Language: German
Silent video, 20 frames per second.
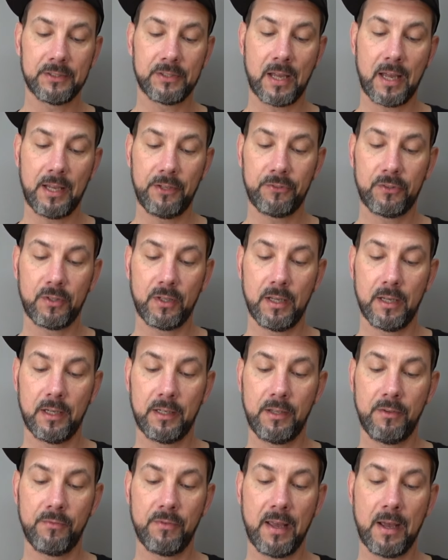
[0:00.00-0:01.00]
Das heißt, äh,
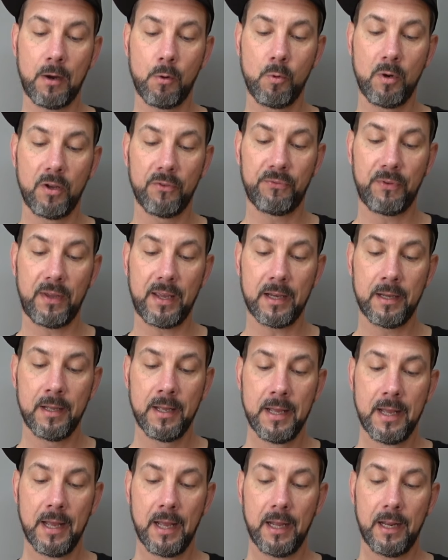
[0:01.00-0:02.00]
die wäre ungefähr,
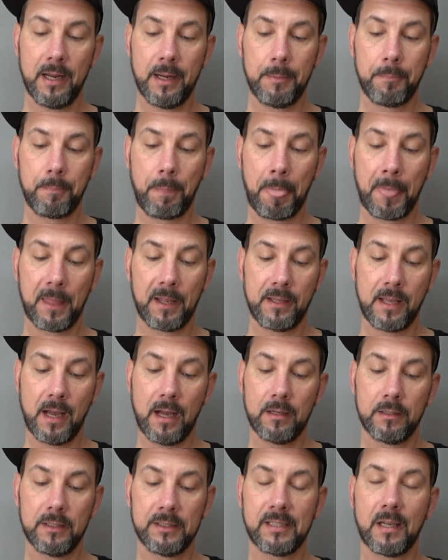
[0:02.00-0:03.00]
ähm,
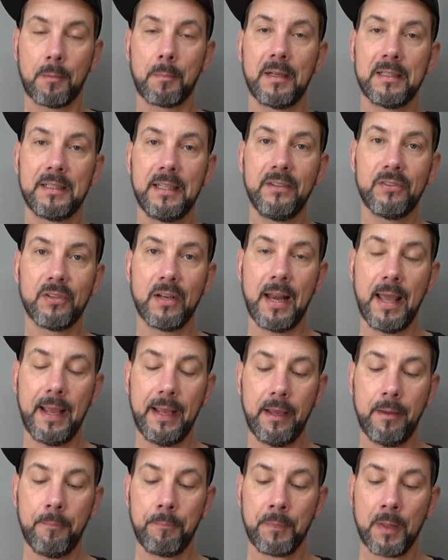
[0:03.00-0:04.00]
ja, ich sag mal, diese Länge.